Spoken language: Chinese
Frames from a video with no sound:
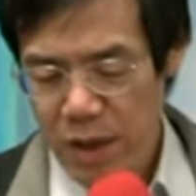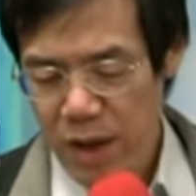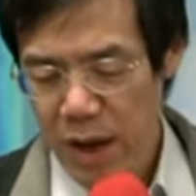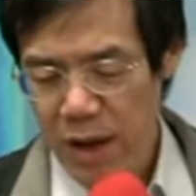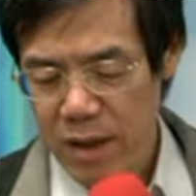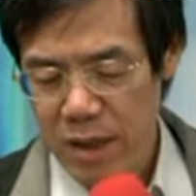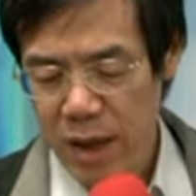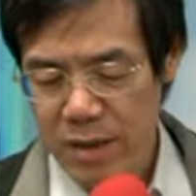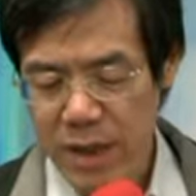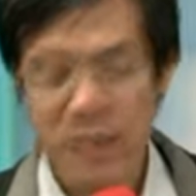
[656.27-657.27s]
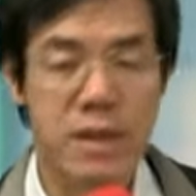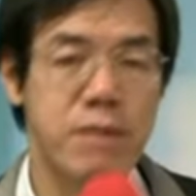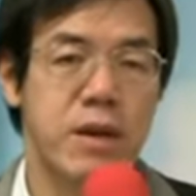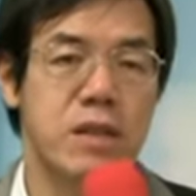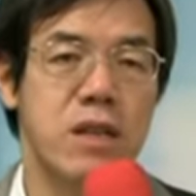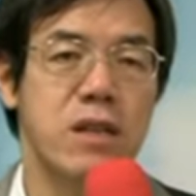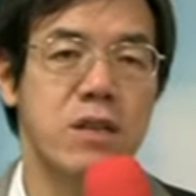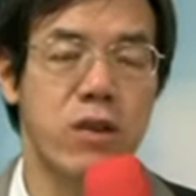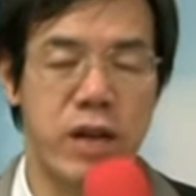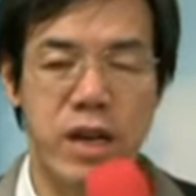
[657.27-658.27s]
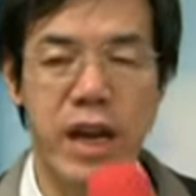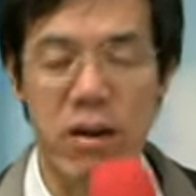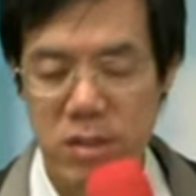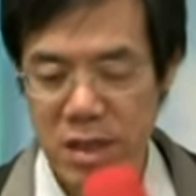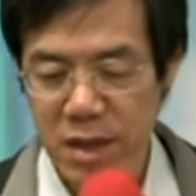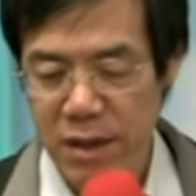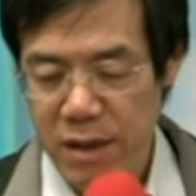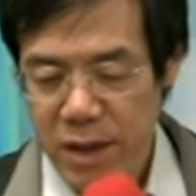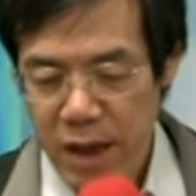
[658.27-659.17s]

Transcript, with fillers: 让它在神的面前有一个了结，